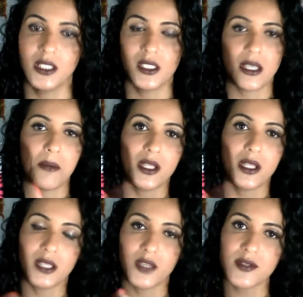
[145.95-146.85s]
que é
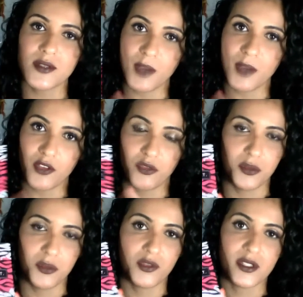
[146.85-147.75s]
manter o seu
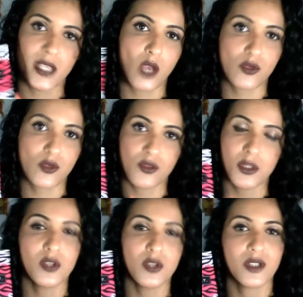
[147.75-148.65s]
perfume, você que é
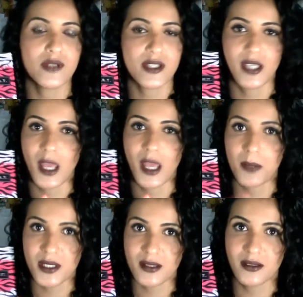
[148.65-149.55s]
consumidora, você que é
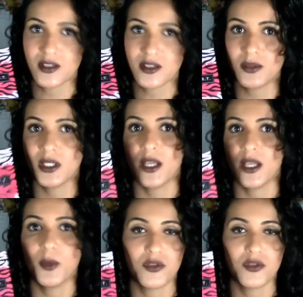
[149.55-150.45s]
representante,
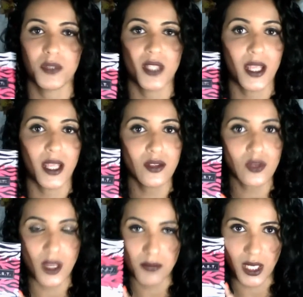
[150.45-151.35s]
mantenha o perfume
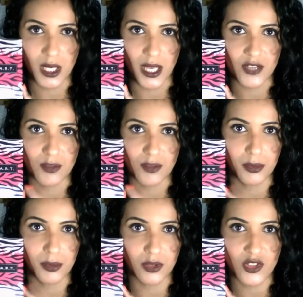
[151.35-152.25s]
dentro da embalagem
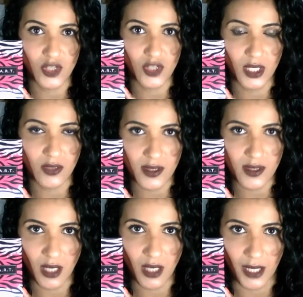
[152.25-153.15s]
para proteger da luz
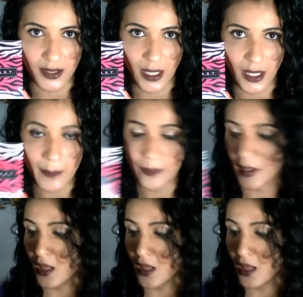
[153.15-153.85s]
solar, tá?